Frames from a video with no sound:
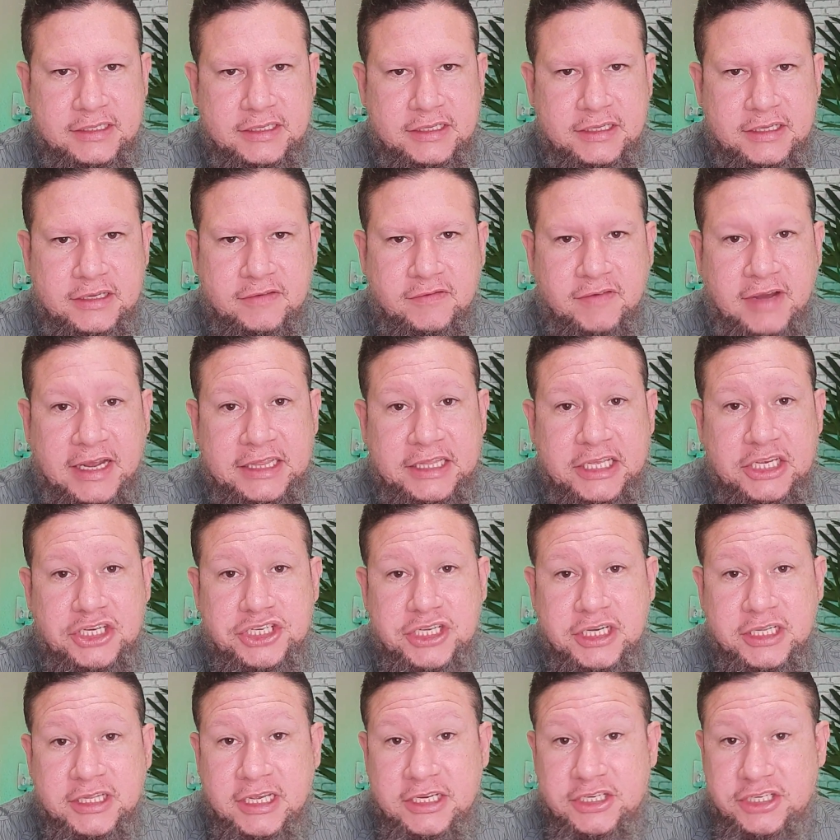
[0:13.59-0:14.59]
que vai
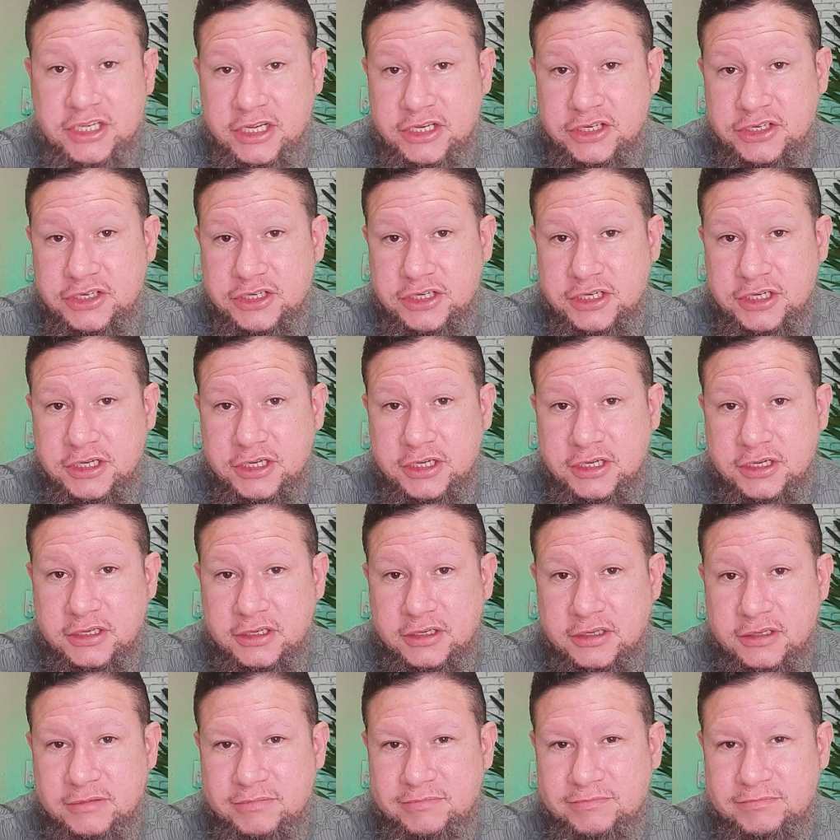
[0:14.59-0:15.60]
deixando a
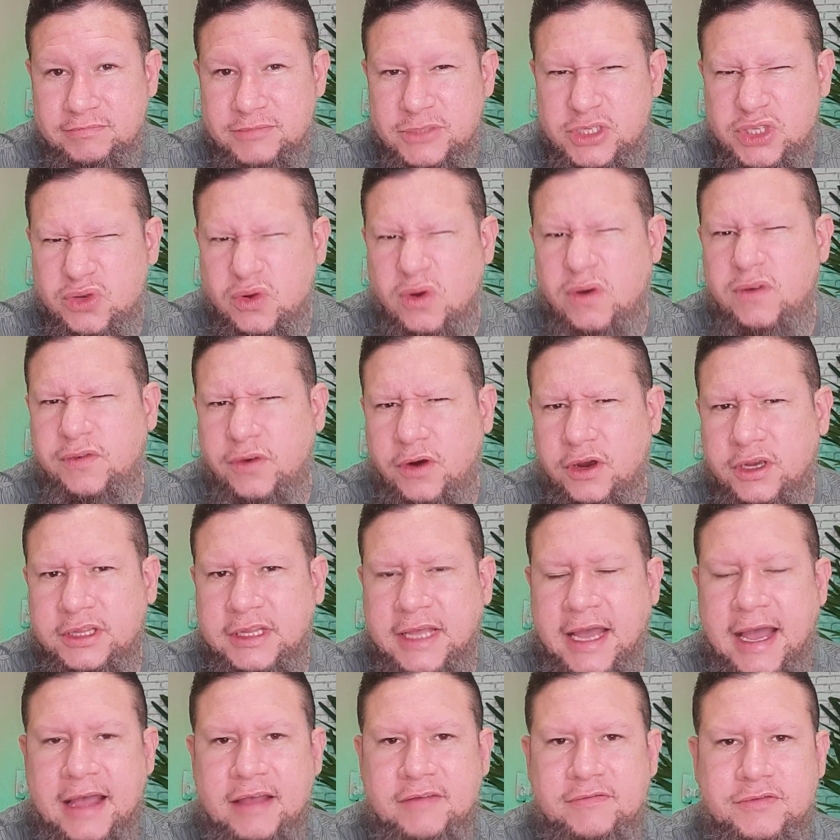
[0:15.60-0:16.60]
gente
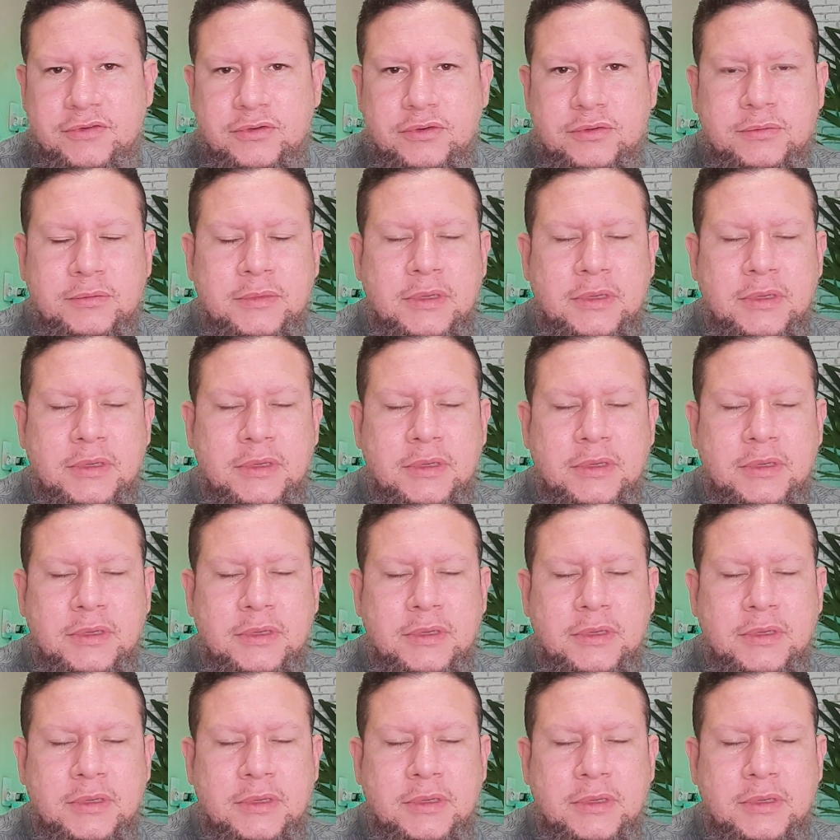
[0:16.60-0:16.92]
desconfortável.